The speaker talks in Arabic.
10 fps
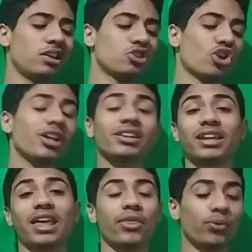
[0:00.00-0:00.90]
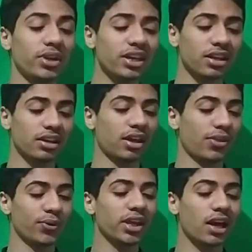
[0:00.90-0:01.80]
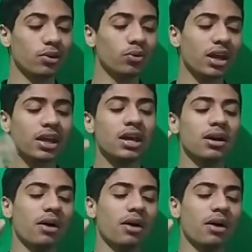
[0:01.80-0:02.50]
أن شريعة الكاثوليك أن الكاثوليك قالوا لك